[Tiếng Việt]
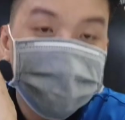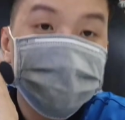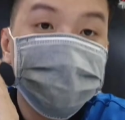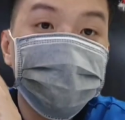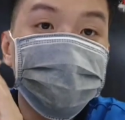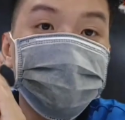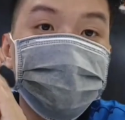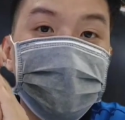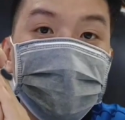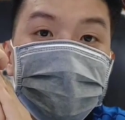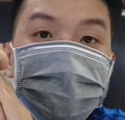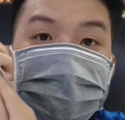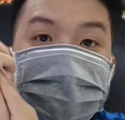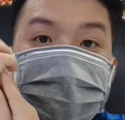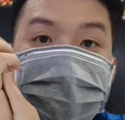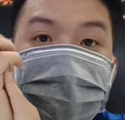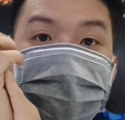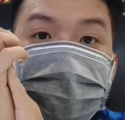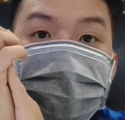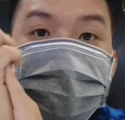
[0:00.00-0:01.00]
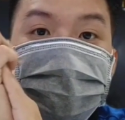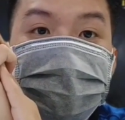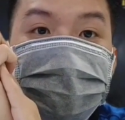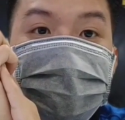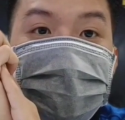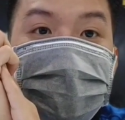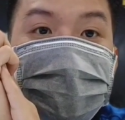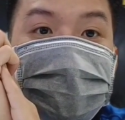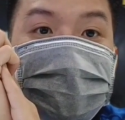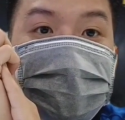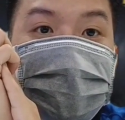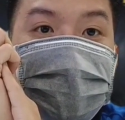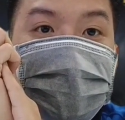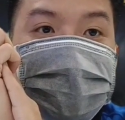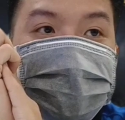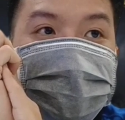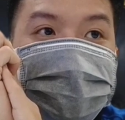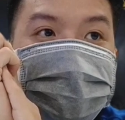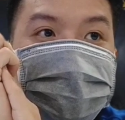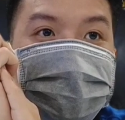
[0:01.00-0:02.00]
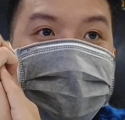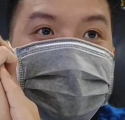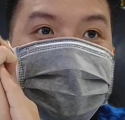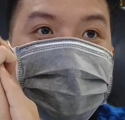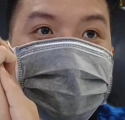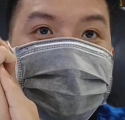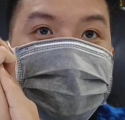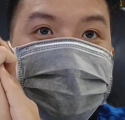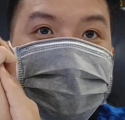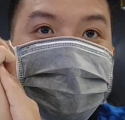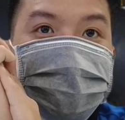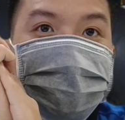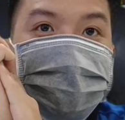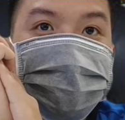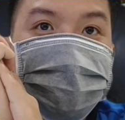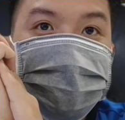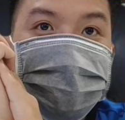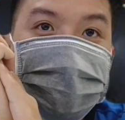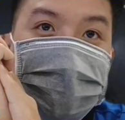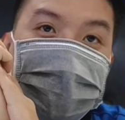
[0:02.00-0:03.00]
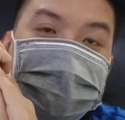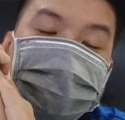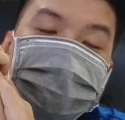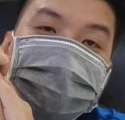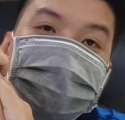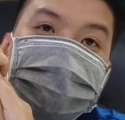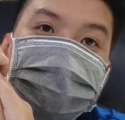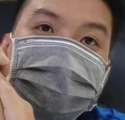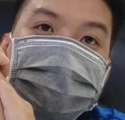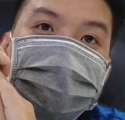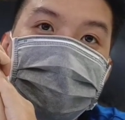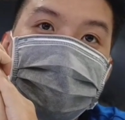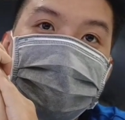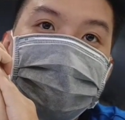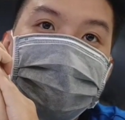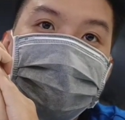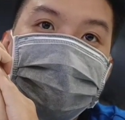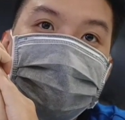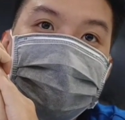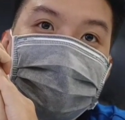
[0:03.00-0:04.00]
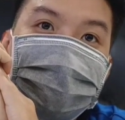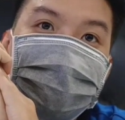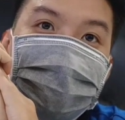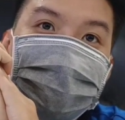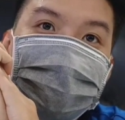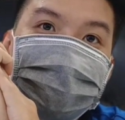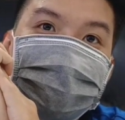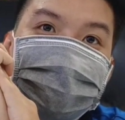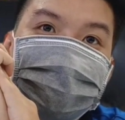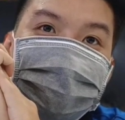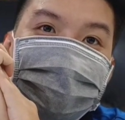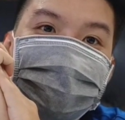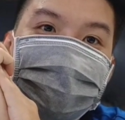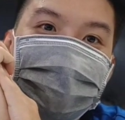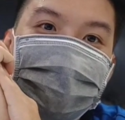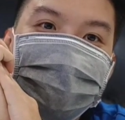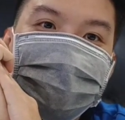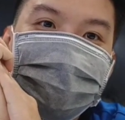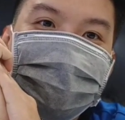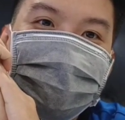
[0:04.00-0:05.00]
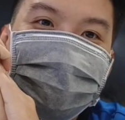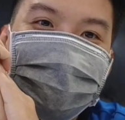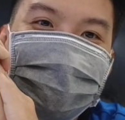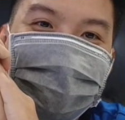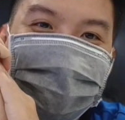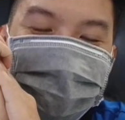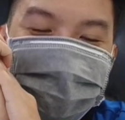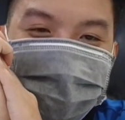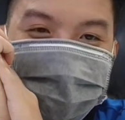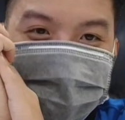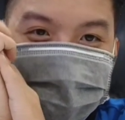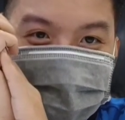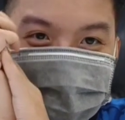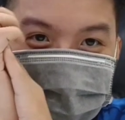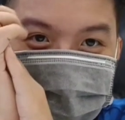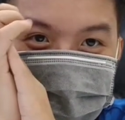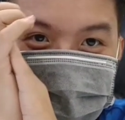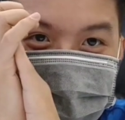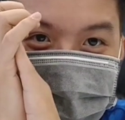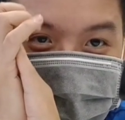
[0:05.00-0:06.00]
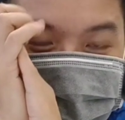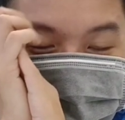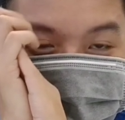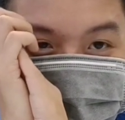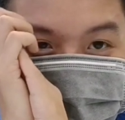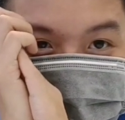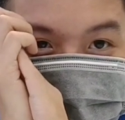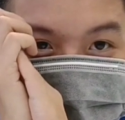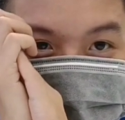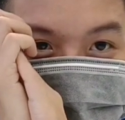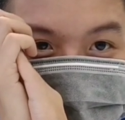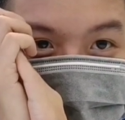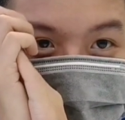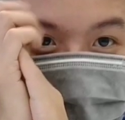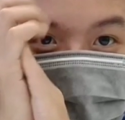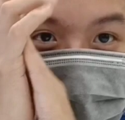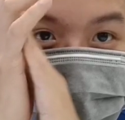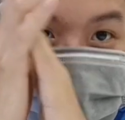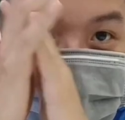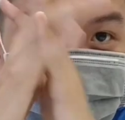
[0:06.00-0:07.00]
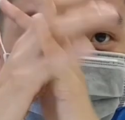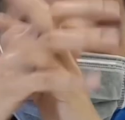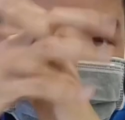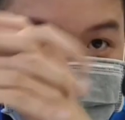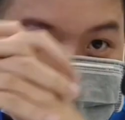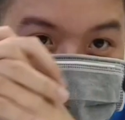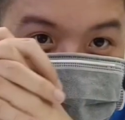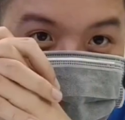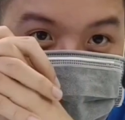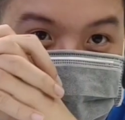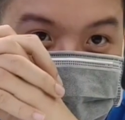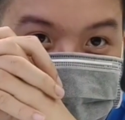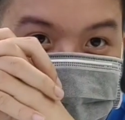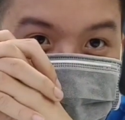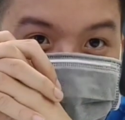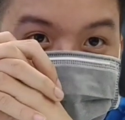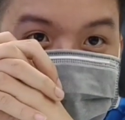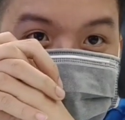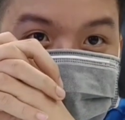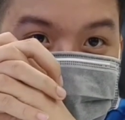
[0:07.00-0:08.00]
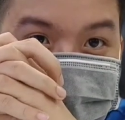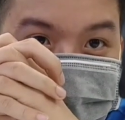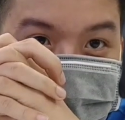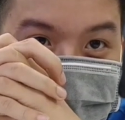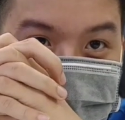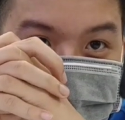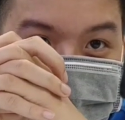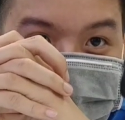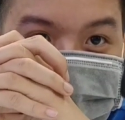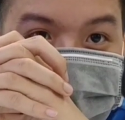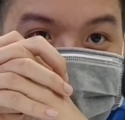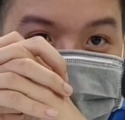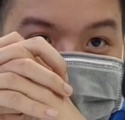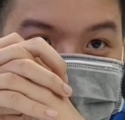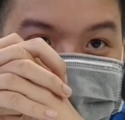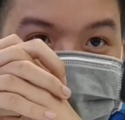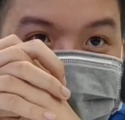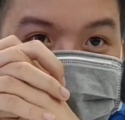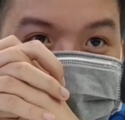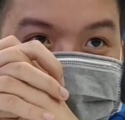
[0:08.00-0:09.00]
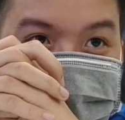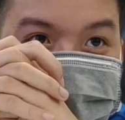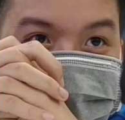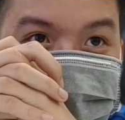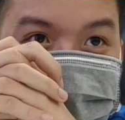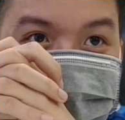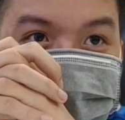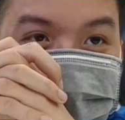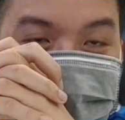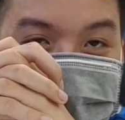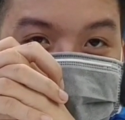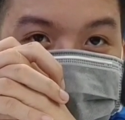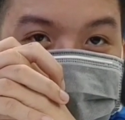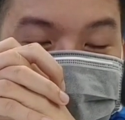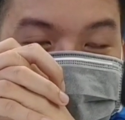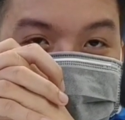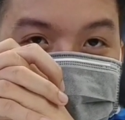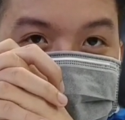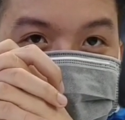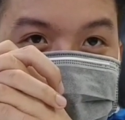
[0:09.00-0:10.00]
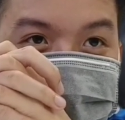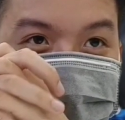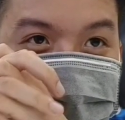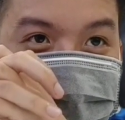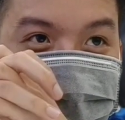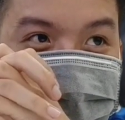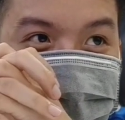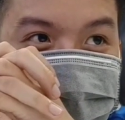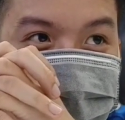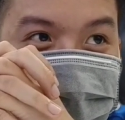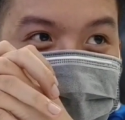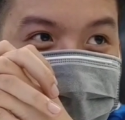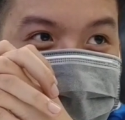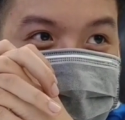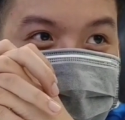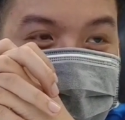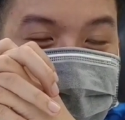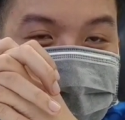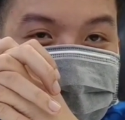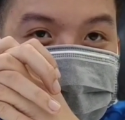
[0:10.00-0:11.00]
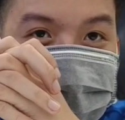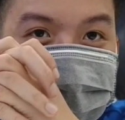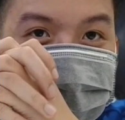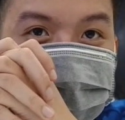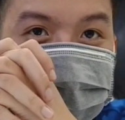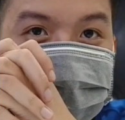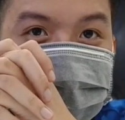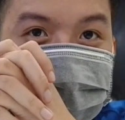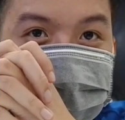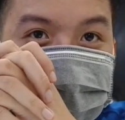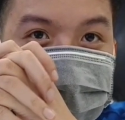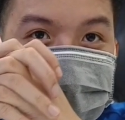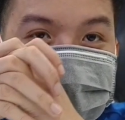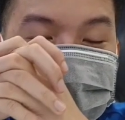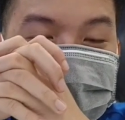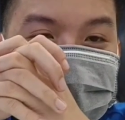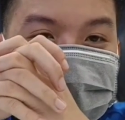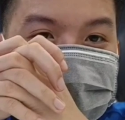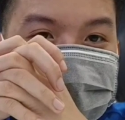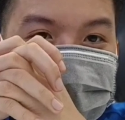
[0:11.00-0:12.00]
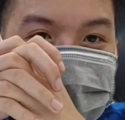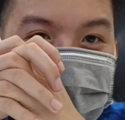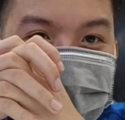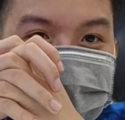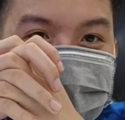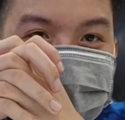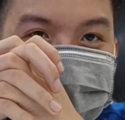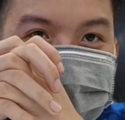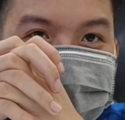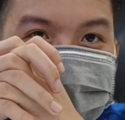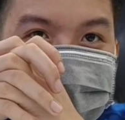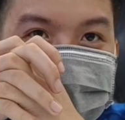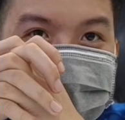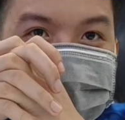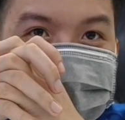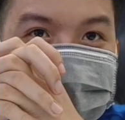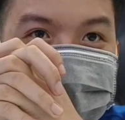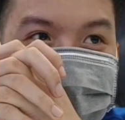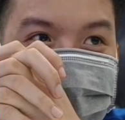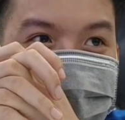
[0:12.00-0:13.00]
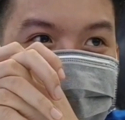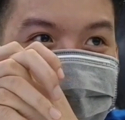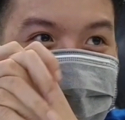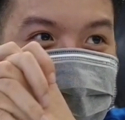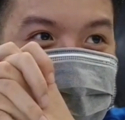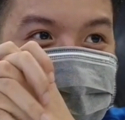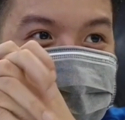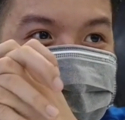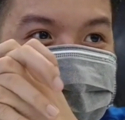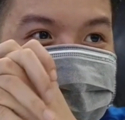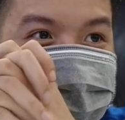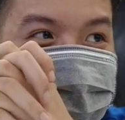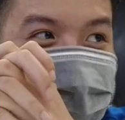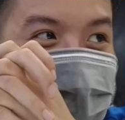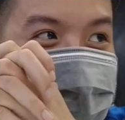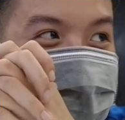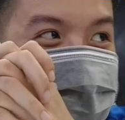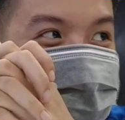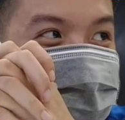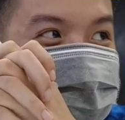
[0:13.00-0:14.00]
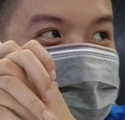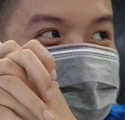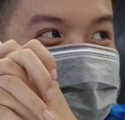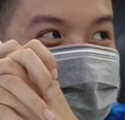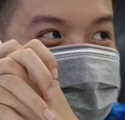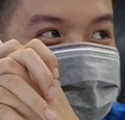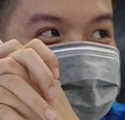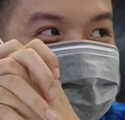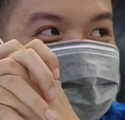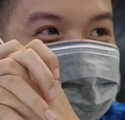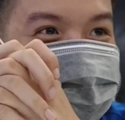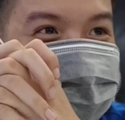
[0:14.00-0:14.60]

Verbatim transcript: nói chung là video này cũng khá là dài rồi dài ờ, giày của Châu dài quá trong một tập 1 vậy ha thì à, hẹn mọi người ở tập tiếp theo hẹn mọi người ở tập 2 ha à, nếu mà các bạn ủng hộ thì sẽ có tập 2 còn không thì nó sẽ chết yểu ngay tập 1 luôn series à, bạn hỏi mình trả lời